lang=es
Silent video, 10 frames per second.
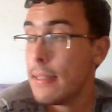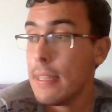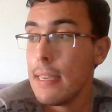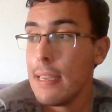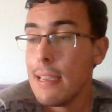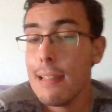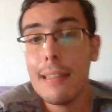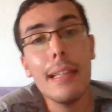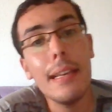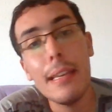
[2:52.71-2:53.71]

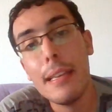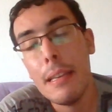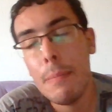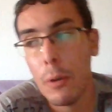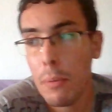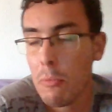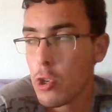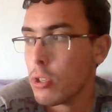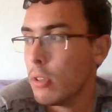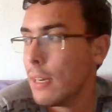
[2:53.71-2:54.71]
Ti,
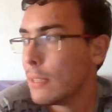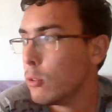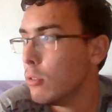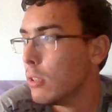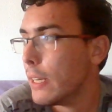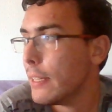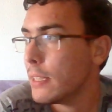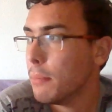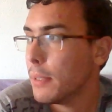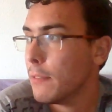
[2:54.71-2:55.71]
Volvemos con la tontería de
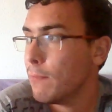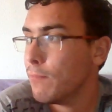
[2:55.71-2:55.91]
siempre.